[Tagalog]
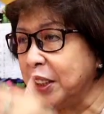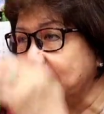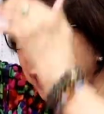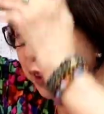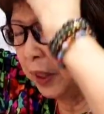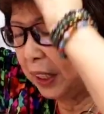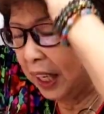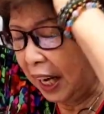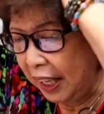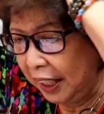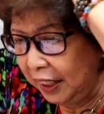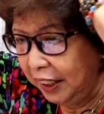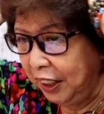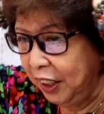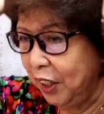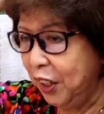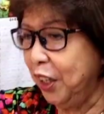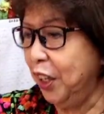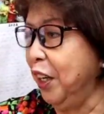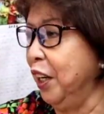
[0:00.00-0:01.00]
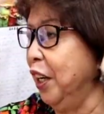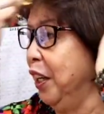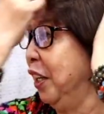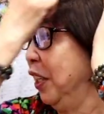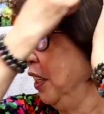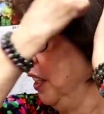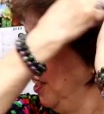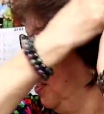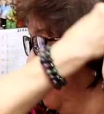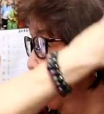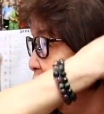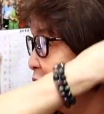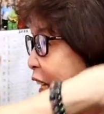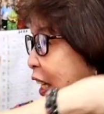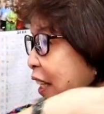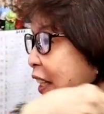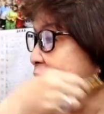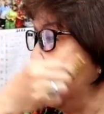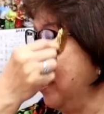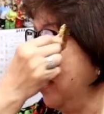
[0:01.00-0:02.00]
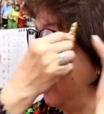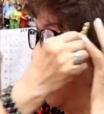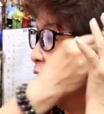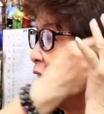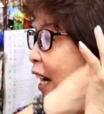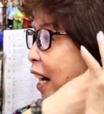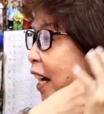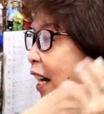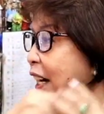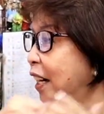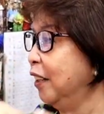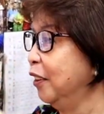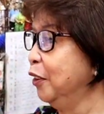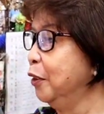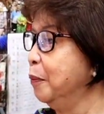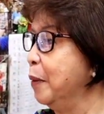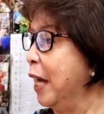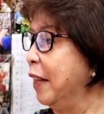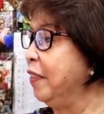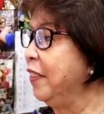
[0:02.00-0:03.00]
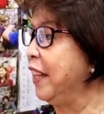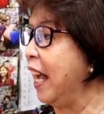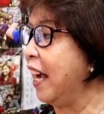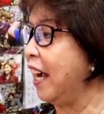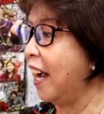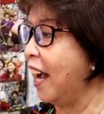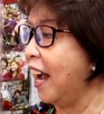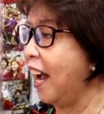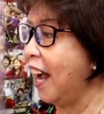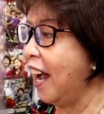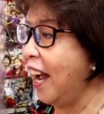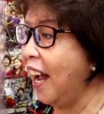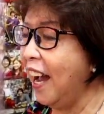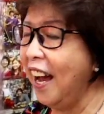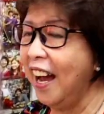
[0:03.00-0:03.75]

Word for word: isuklay niyo. para gumanda ka,